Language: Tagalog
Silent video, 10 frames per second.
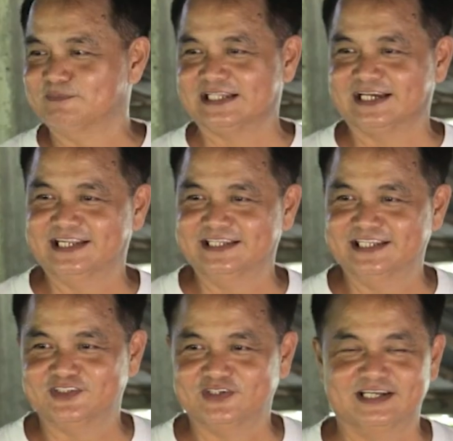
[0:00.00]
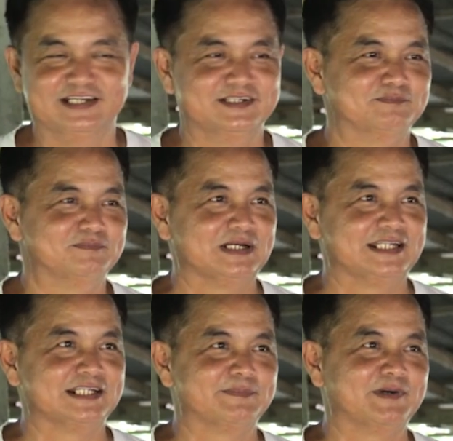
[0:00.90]
patagalin dito yan,
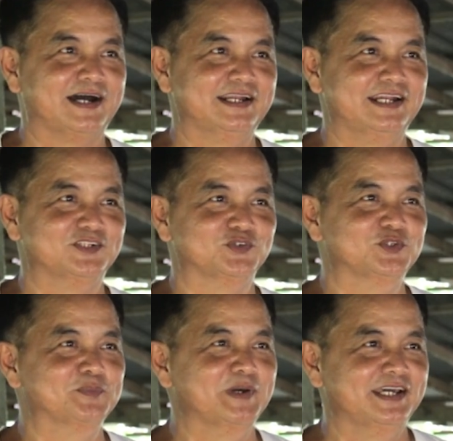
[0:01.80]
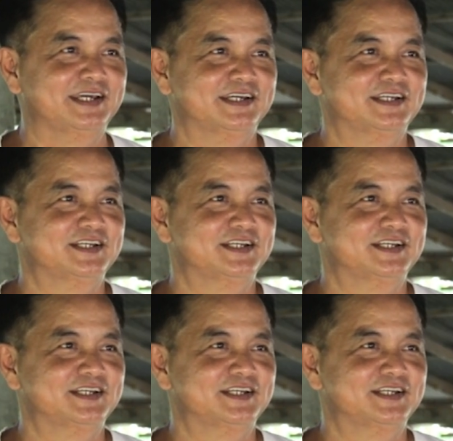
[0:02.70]
matatapakan nila, dudumi.